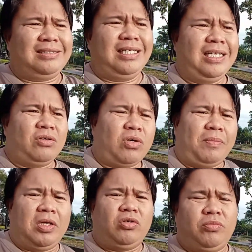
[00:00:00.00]
dili ko
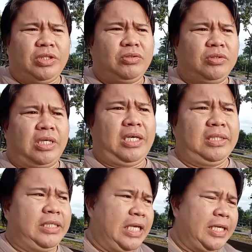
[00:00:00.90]
kabalo mo ingon
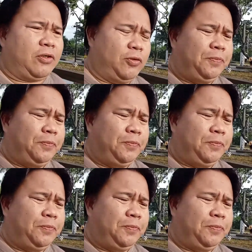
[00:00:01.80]
nga dili ko